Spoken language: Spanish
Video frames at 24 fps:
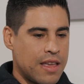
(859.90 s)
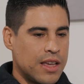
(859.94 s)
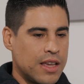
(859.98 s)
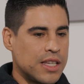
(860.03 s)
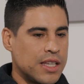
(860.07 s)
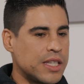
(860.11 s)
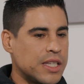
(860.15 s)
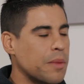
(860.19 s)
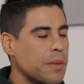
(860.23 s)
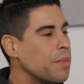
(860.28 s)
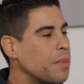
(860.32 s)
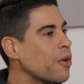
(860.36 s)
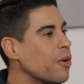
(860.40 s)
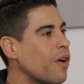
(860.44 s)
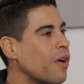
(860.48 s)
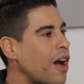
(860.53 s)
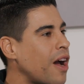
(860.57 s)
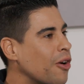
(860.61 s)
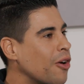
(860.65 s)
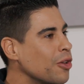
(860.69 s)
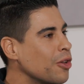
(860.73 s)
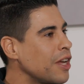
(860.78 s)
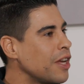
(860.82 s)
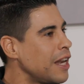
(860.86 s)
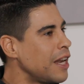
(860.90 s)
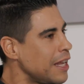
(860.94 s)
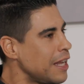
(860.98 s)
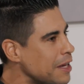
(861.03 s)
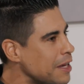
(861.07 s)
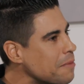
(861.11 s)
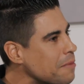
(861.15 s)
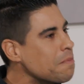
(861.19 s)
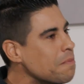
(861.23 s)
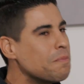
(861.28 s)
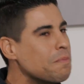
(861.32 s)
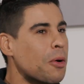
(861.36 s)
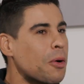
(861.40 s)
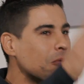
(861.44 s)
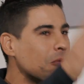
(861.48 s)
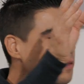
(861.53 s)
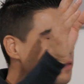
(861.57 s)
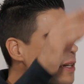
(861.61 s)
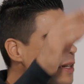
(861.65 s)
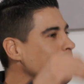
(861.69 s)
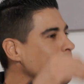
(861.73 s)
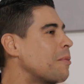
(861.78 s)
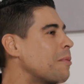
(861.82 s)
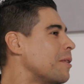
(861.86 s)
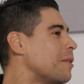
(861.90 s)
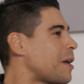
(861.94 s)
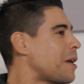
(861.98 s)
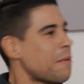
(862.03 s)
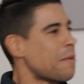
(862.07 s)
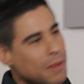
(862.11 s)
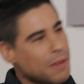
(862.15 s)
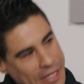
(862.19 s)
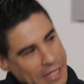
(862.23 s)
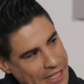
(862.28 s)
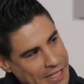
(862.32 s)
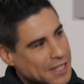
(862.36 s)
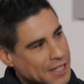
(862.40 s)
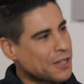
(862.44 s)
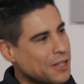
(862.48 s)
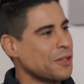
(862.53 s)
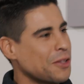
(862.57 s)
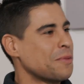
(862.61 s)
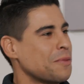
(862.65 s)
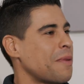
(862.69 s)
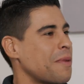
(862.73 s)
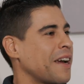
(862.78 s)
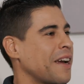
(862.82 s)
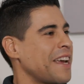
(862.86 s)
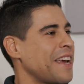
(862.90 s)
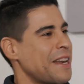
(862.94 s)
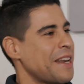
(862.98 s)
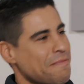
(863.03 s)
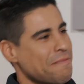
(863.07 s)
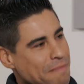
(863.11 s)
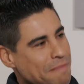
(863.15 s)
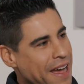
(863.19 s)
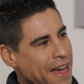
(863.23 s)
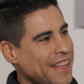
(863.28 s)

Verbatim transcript: Y siempre jugaba con él y le ponía pasecitos para que él,